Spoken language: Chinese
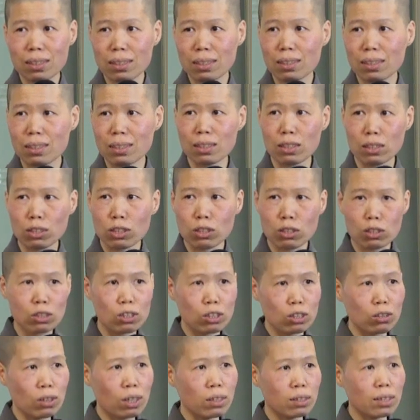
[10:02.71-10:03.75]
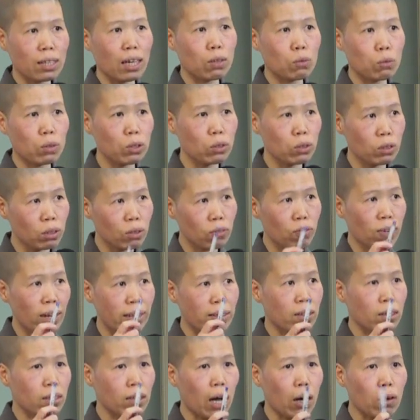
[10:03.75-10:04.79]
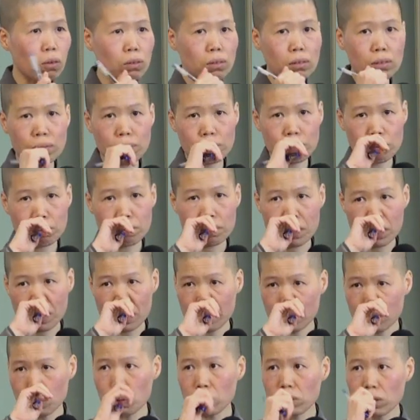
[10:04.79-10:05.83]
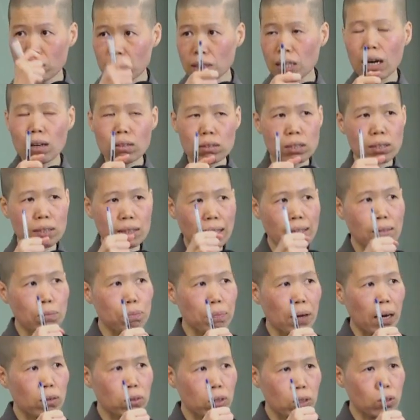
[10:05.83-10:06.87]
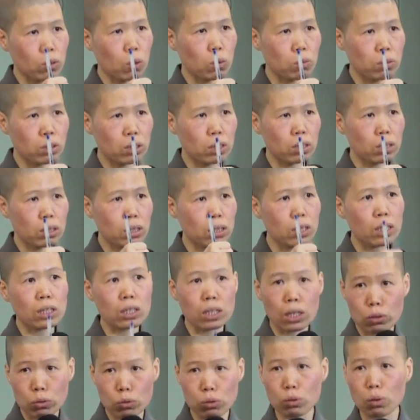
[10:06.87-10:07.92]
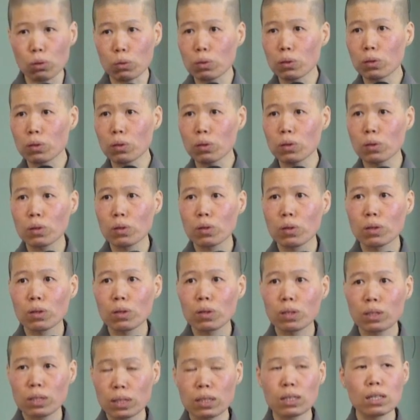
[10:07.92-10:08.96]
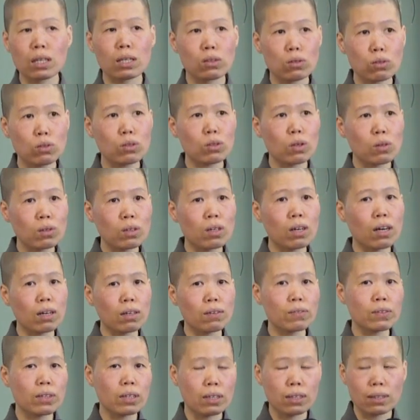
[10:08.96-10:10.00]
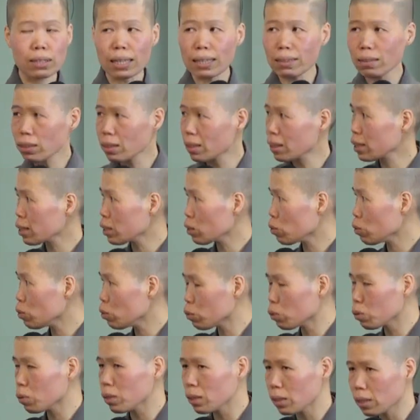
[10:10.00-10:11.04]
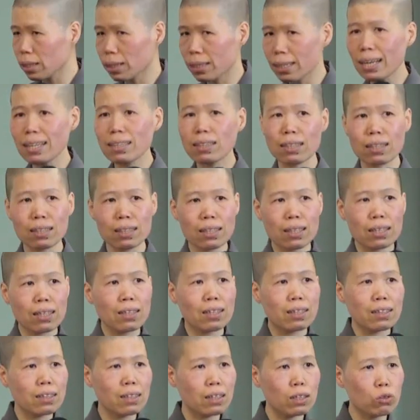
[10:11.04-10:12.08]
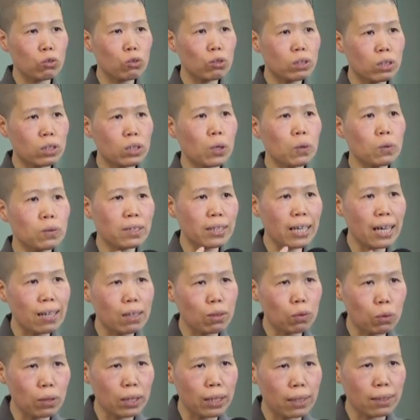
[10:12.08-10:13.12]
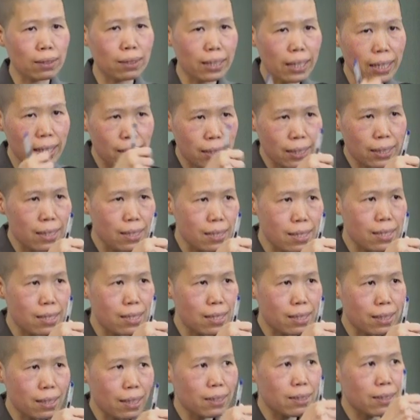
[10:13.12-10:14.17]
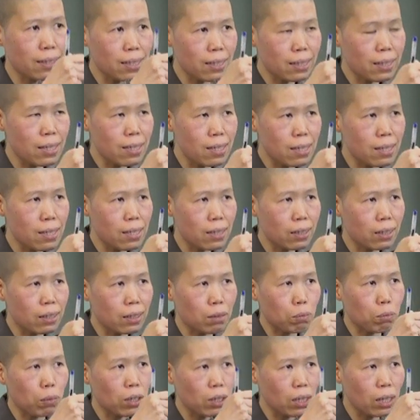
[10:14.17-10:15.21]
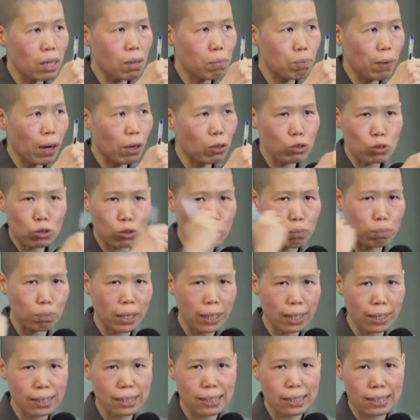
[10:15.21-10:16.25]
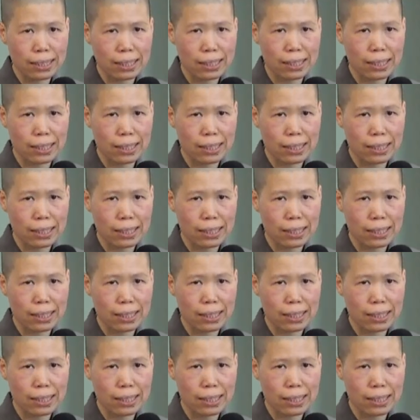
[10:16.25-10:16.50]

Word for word: 个你你自己就要忏悔，因为这犯盗。如果是盗三宝的东西，更严重，更严重。好，那这个就是说，你看你你去求忏悔这一件事，那这件事的什么业报就没了，